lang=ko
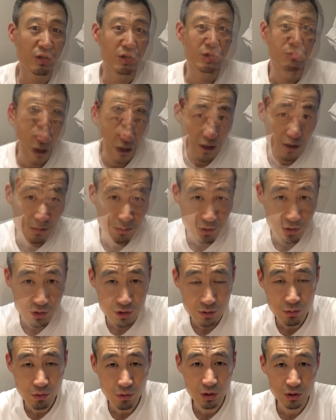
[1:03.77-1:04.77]
일본. 일본의
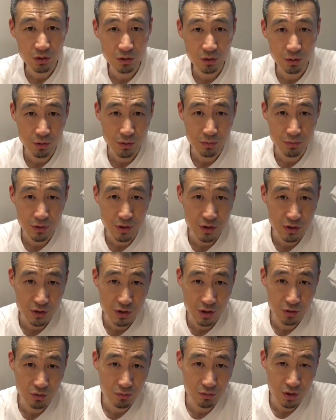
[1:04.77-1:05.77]
스모 같은 거 보시면
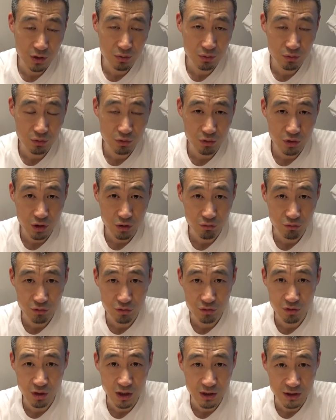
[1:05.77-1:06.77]
이제 최, 종적으로 이제
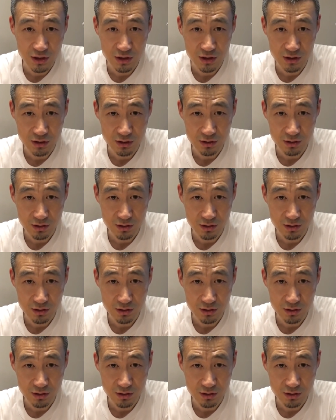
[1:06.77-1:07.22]
우승하신